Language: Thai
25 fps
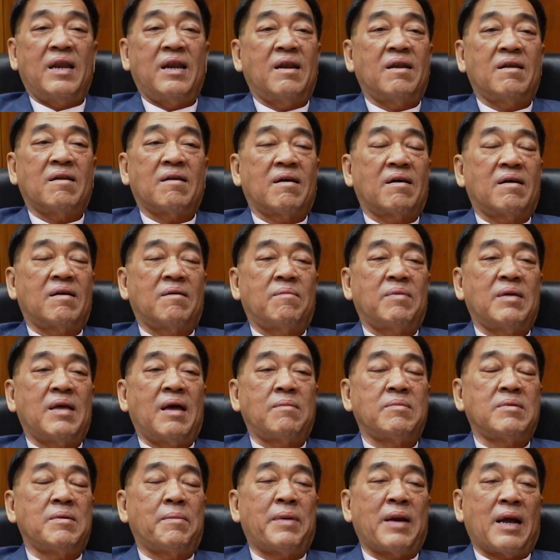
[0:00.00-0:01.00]
นพยายา
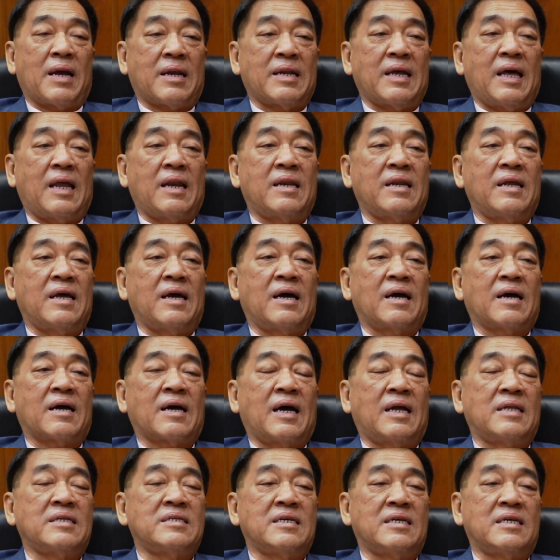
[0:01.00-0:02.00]
มจะผลักดันเนี่ย
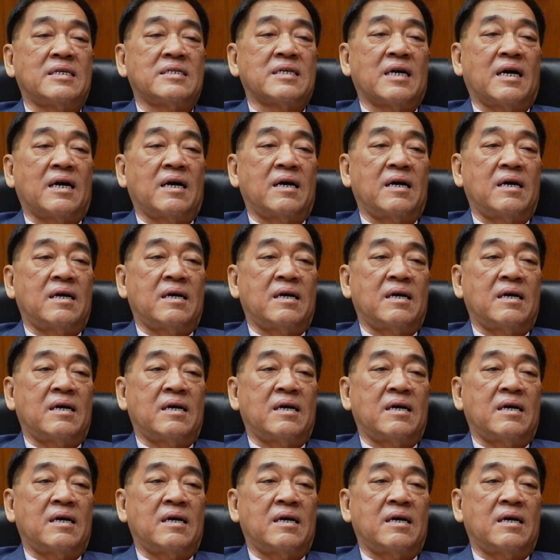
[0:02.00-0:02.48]
การเจรจา